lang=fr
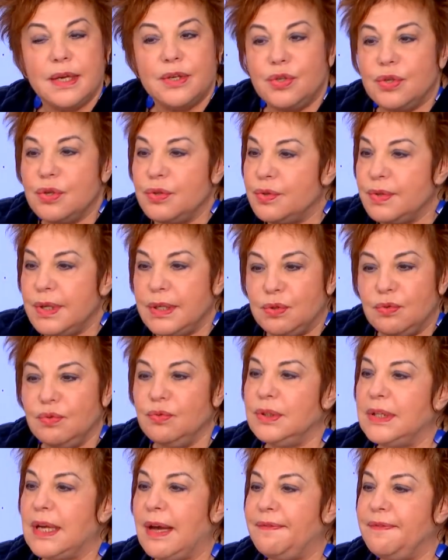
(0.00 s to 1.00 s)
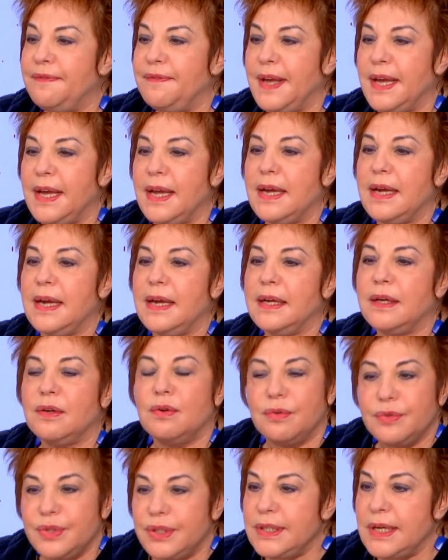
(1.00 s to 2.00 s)
Je suis tout à fait euh,
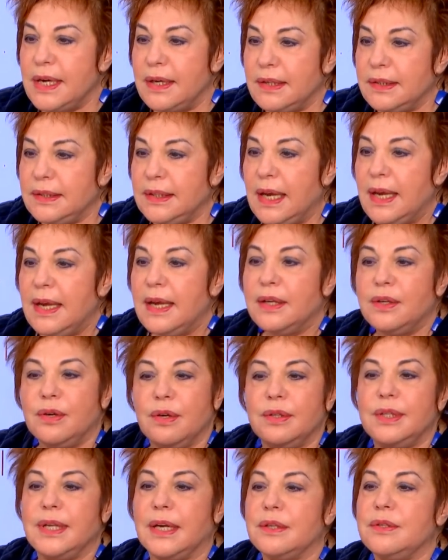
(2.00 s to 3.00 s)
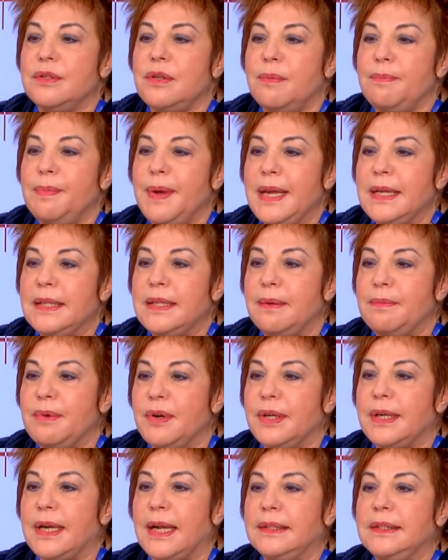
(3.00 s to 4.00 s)
consciente que dans un pays
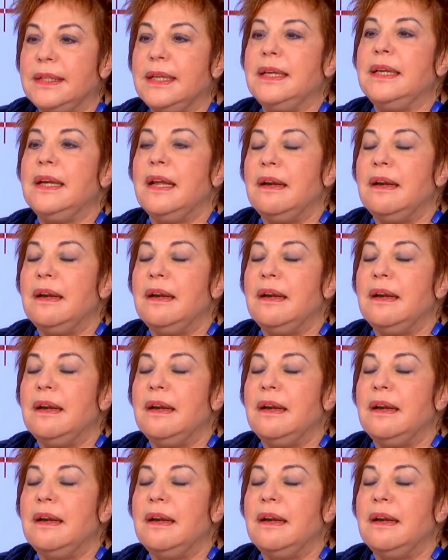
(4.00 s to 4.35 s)
démocratique,